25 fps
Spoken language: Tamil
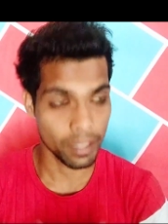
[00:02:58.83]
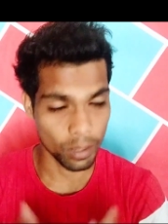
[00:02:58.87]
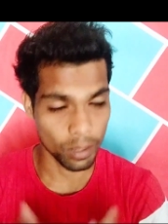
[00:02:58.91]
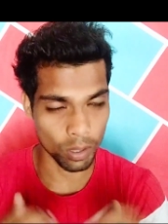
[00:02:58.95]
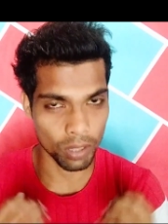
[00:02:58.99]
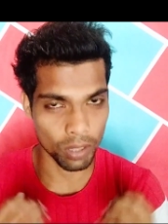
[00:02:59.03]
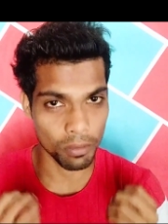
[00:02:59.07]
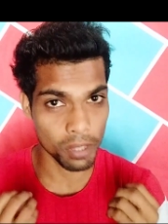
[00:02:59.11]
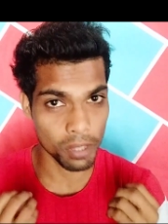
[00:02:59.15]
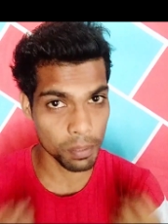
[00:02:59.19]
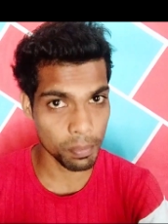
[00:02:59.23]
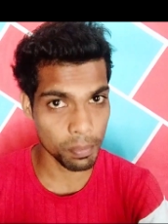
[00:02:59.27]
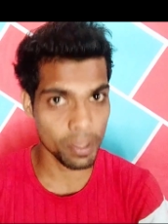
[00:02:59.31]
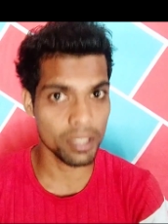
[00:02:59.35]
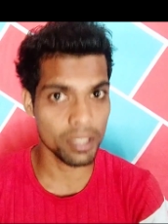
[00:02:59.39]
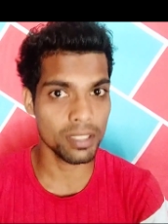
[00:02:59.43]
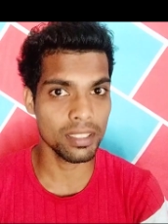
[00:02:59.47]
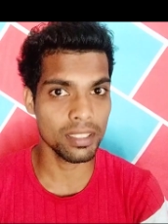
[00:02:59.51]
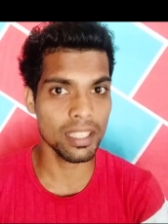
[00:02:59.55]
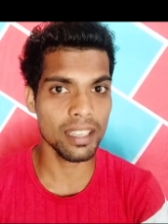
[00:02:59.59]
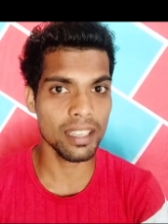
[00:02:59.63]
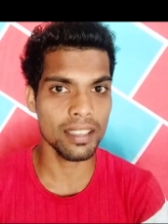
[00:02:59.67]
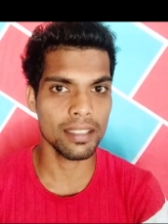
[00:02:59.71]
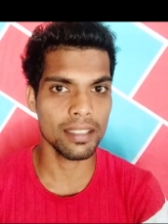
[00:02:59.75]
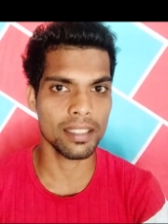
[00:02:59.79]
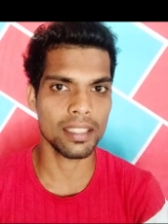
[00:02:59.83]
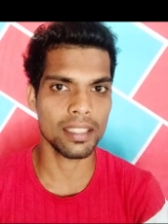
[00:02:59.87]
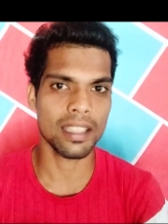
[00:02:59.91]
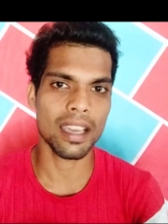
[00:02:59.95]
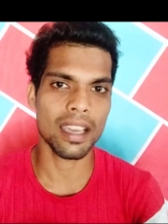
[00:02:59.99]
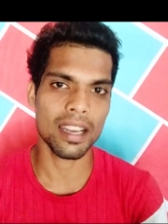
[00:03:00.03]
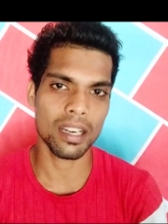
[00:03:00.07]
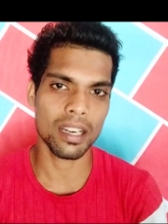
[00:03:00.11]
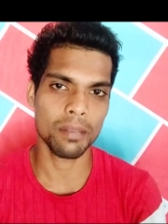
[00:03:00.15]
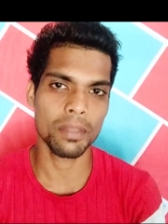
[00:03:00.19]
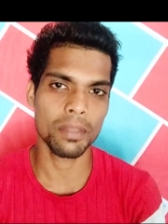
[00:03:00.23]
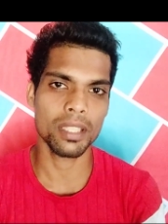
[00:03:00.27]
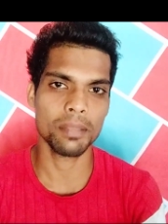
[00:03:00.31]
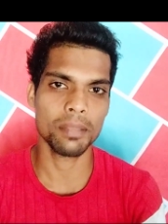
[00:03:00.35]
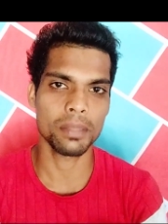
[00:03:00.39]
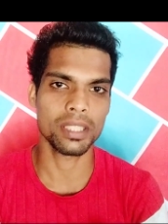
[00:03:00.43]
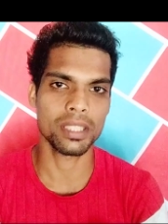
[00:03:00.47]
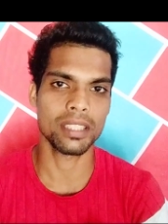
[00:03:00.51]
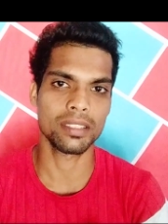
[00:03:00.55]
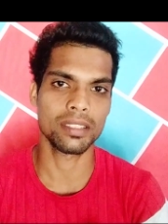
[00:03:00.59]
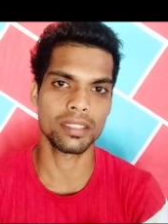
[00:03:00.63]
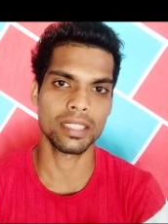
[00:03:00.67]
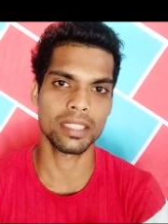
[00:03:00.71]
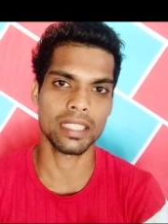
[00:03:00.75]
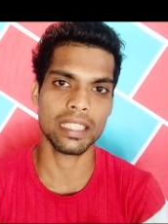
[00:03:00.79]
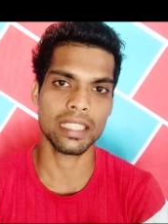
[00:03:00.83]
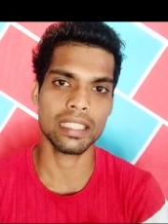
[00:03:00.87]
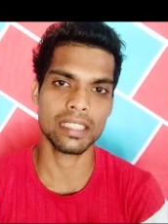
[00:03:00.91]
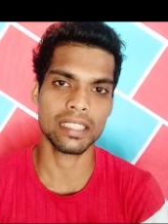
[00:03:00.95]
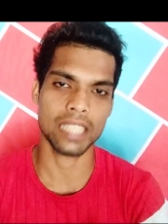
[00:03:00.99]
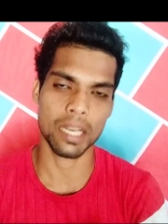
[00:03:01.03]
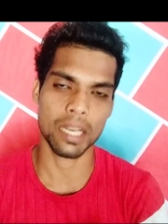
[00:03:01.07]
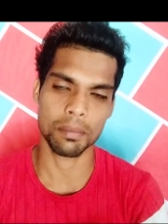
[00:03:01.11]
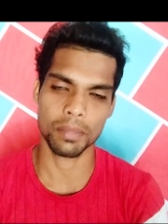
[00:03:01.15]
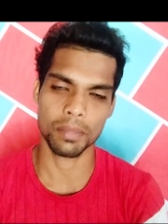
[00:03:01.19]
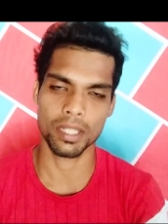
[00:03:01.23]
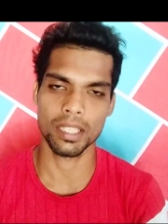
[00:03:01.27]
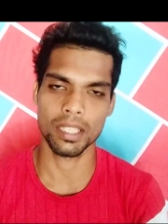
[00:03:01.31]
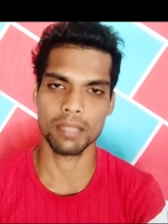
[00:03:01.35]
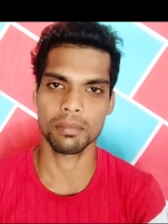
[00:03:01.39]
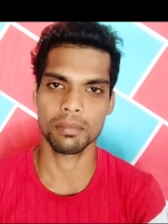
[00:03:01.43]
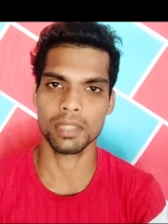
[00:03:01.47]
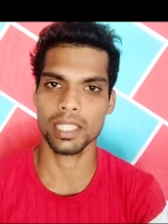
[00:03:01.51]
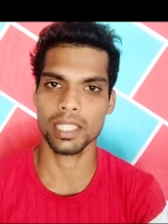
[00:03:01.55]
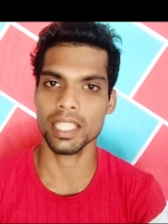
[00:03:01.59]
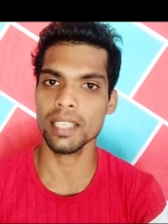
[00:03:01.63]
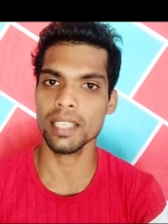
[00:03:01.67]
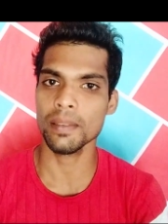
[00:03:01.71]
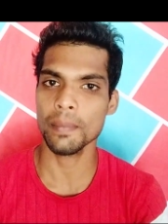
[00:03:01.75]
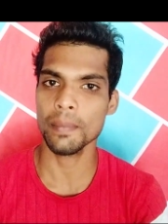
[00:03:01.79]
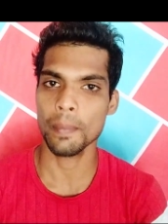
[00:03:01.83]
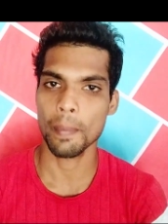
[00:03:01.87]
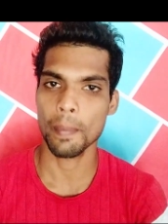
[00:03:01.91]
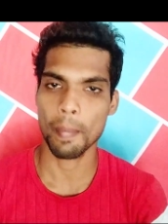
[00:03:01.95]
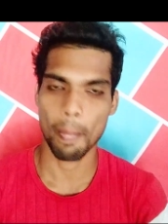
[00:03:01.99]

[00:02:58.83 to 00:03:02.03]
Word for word: உங்களுக்கு விருப்பம் இருந்தால் இந்த தாராளமாக இந்த பிஸ்னஸை நீங்கள் ஸ்டார்ட் பண்ணலாம் சரியா